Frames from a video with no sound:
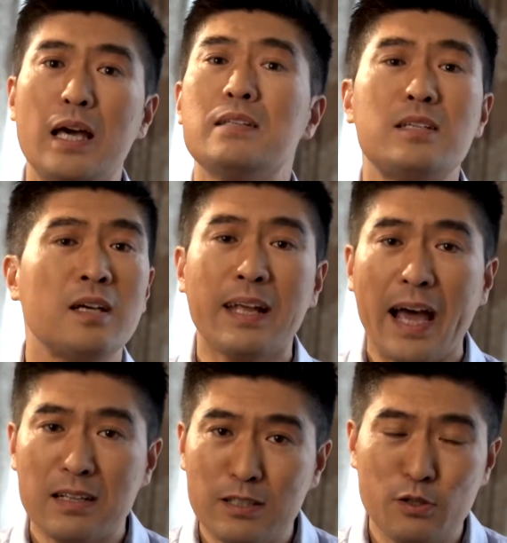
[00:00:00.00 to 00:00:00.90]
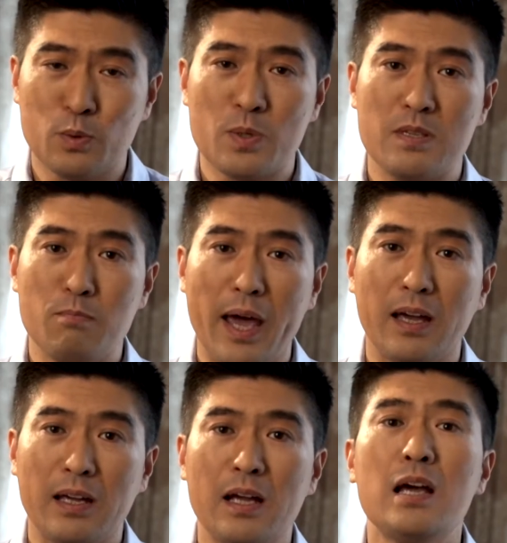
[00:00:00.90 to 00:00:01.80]
亲爱的弟兄姊
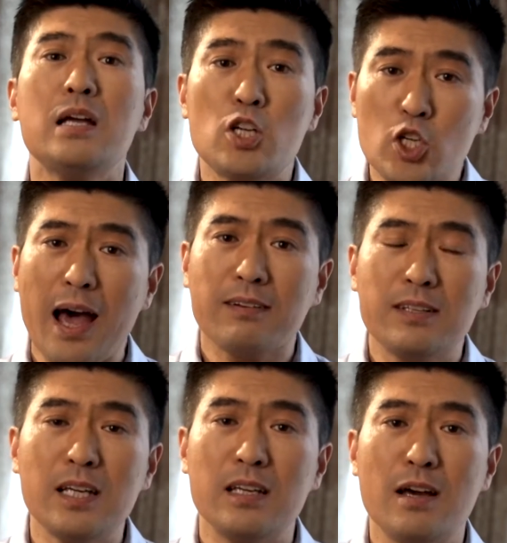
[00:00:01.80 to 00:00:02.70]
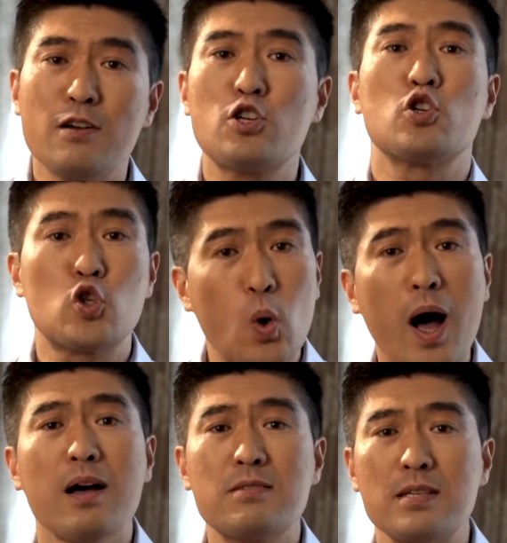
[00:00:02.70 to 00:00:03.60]
妹。上帝是
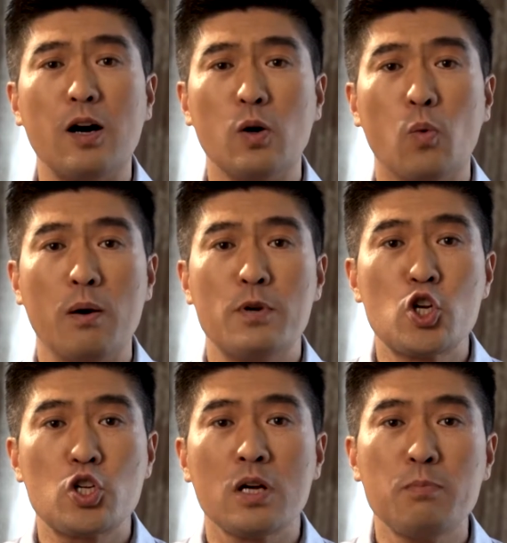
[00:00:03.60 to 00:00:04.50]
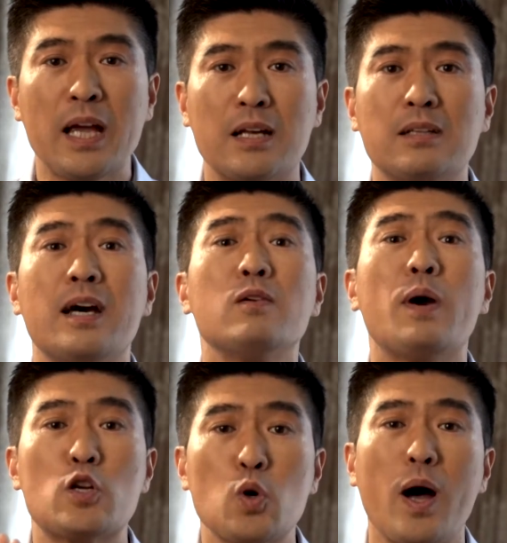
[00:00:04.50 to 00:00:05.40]
创造我们生命的那一
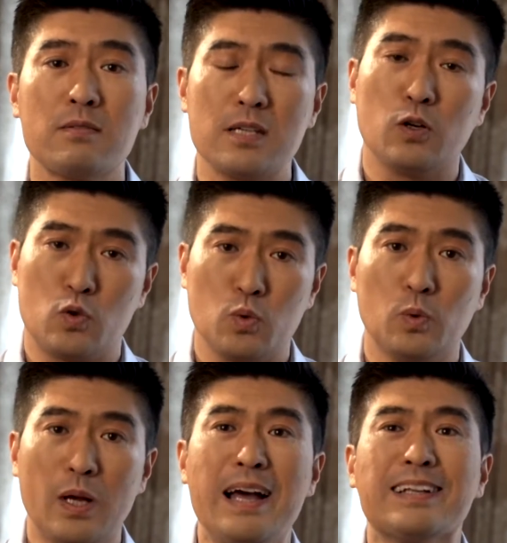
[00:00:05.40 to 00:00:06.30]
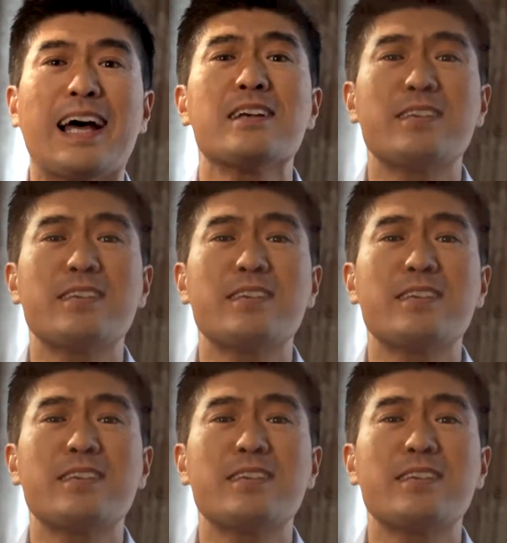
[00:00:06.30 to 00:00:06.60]
位创造主，他